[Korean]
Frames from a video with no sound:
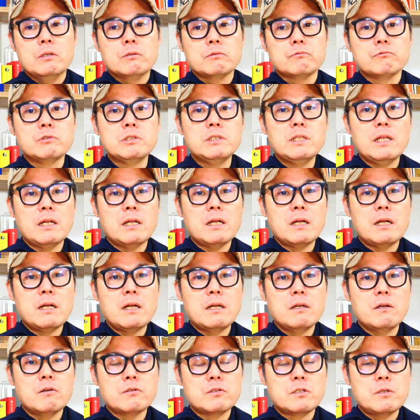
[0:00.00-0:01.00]

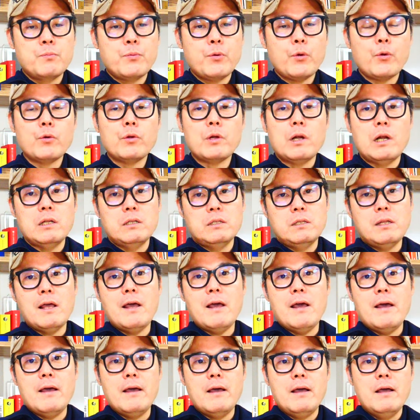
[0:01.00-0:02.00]
우리나라라는 것을 표현할
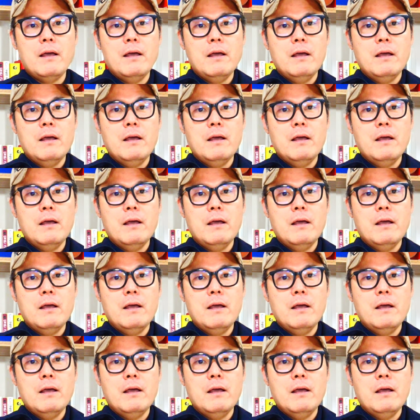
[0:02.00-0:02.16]
때